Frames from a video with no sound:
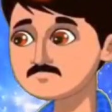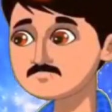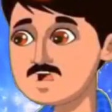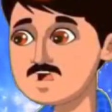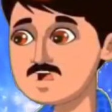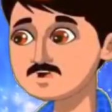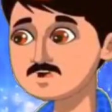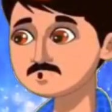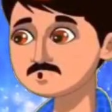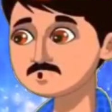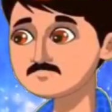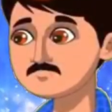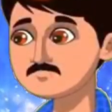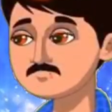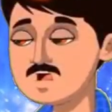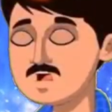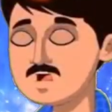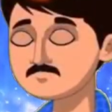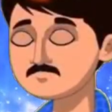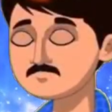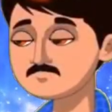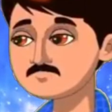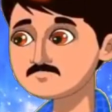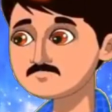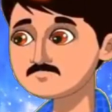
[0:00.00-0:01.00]
को
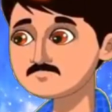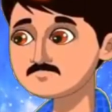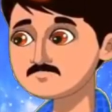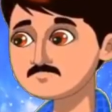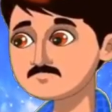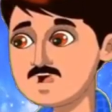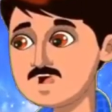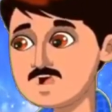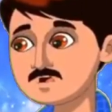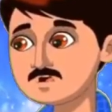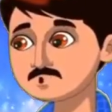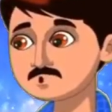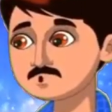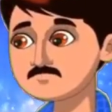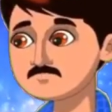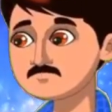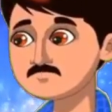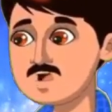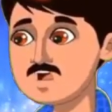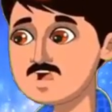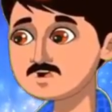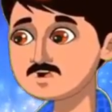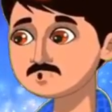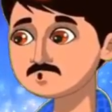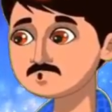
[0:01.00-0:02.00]
कैसा लगा ये
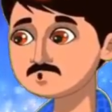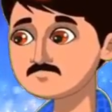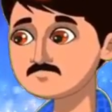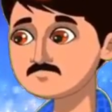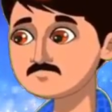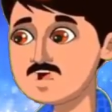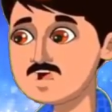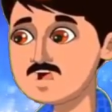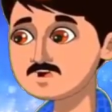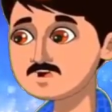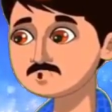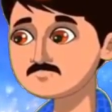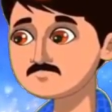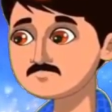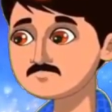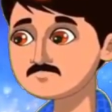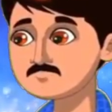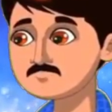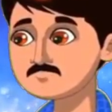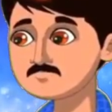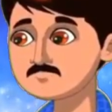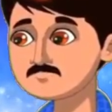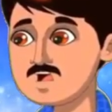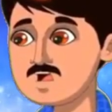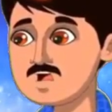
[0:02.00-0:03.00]
अनुभव
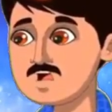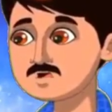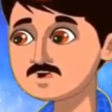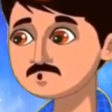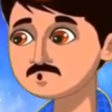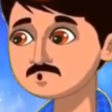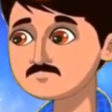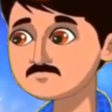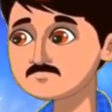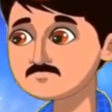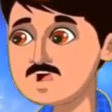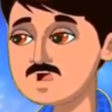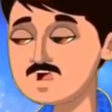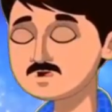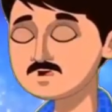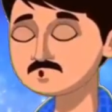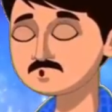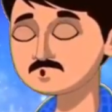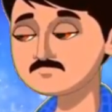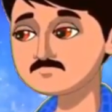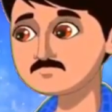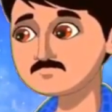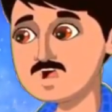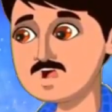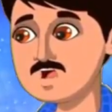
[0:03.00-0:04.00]
कमेंट्स
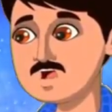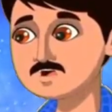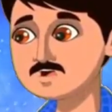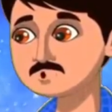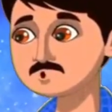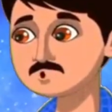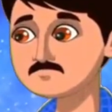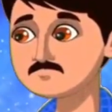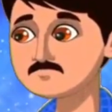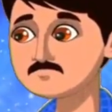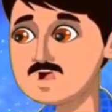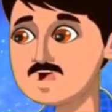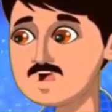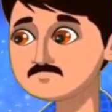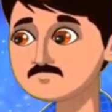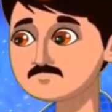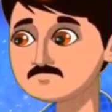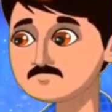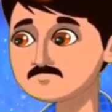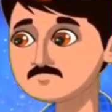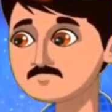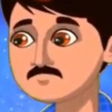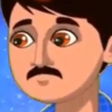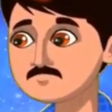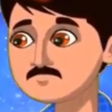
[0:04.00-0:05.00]
में ज़रूर
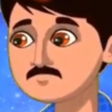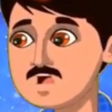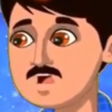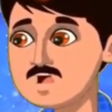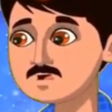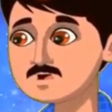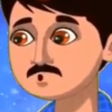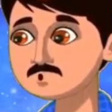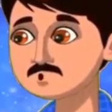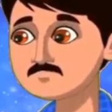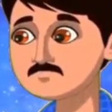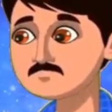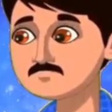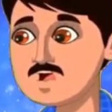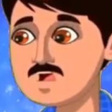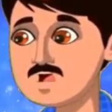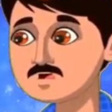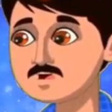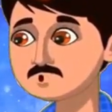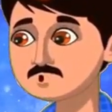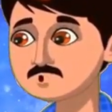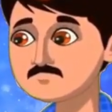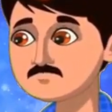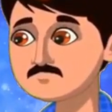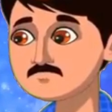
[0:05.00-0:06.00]
बताइएगा
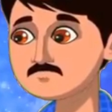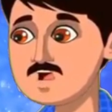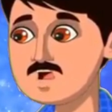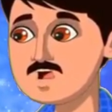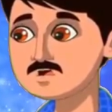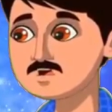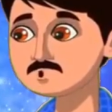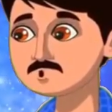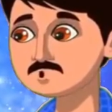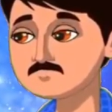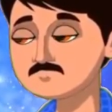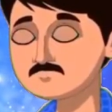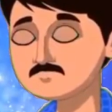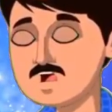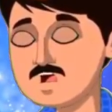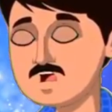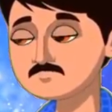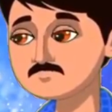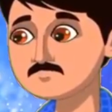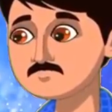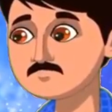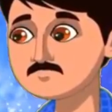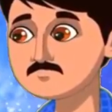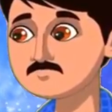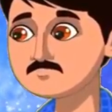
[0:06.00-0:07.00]
हम
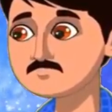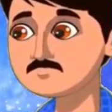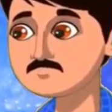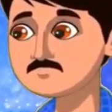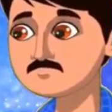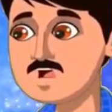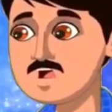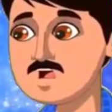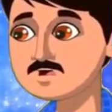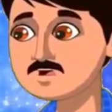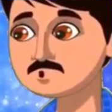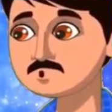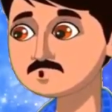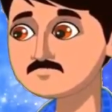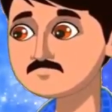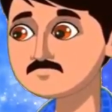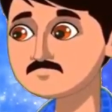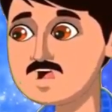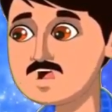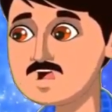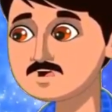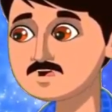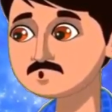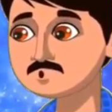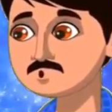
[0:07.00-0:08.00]
आपके जवाब का
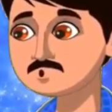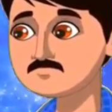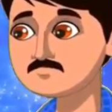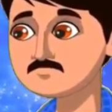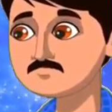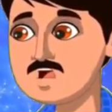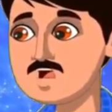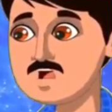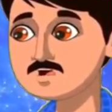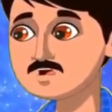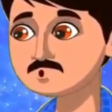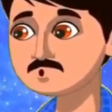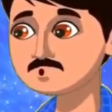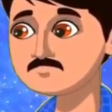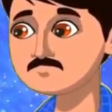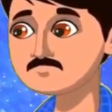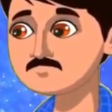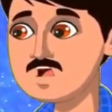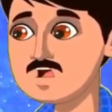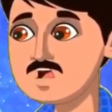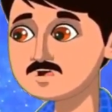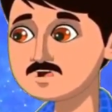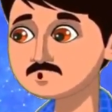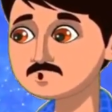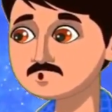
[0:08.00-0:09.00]
इंतज़ार
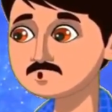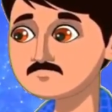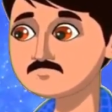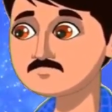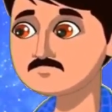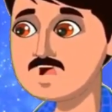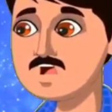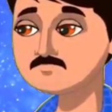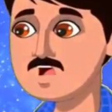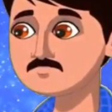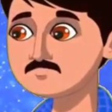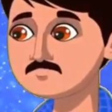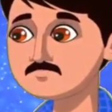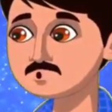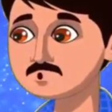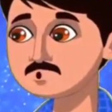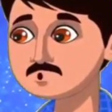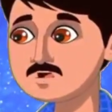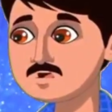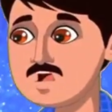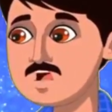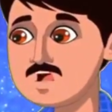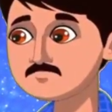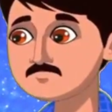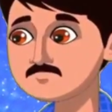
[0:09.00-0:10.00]
करेंगे
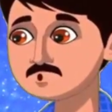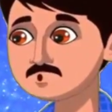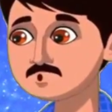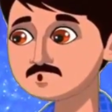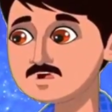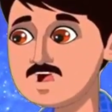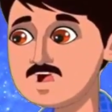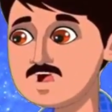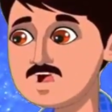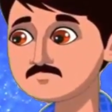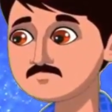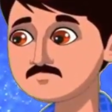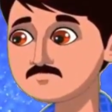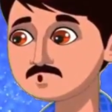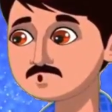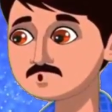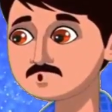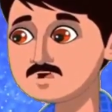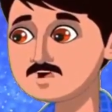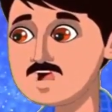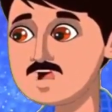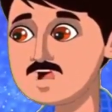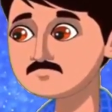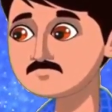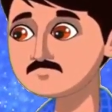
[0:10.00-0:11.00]
साथ में
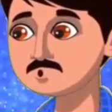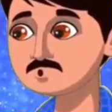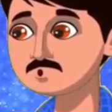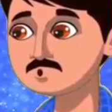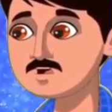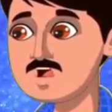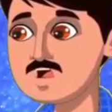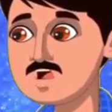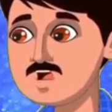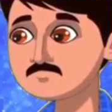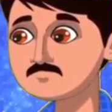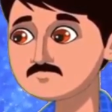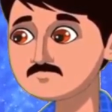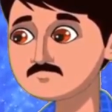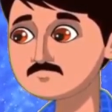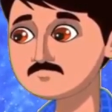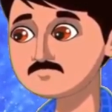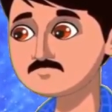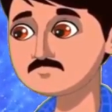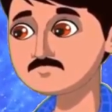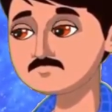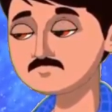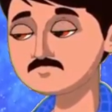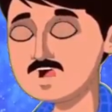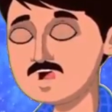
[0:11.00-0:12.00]
लाइक
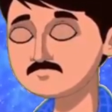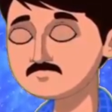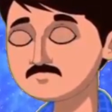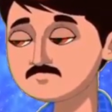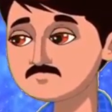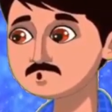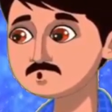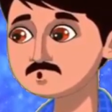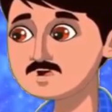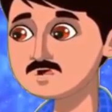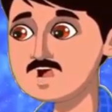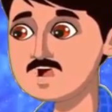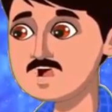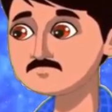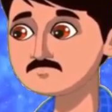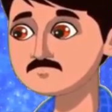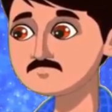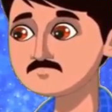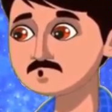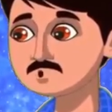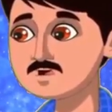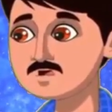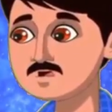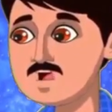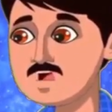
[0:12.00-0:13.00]
शेयर
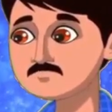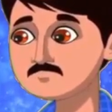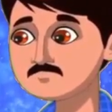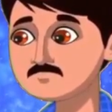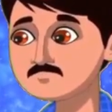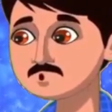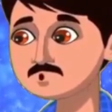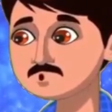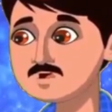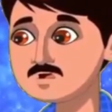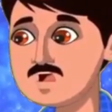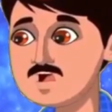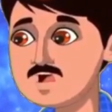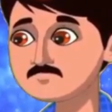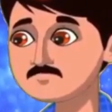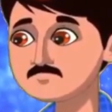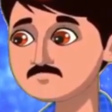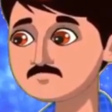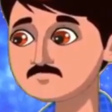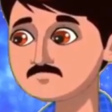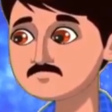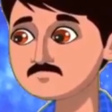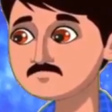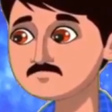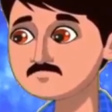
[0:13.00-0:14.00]
और
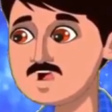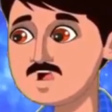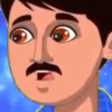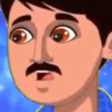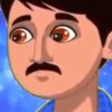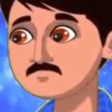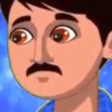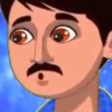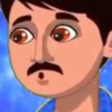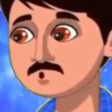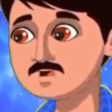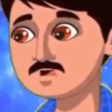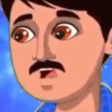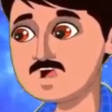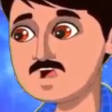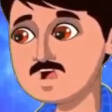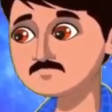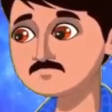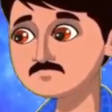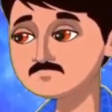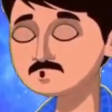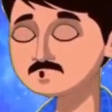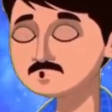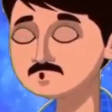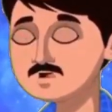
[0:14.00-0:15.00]
सब्सक्राइब करना मत
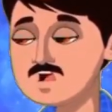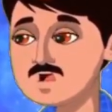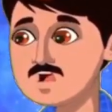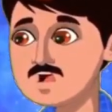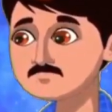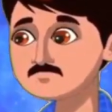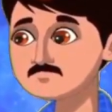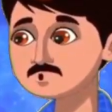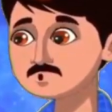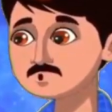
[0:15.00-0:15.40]
भूलिएगा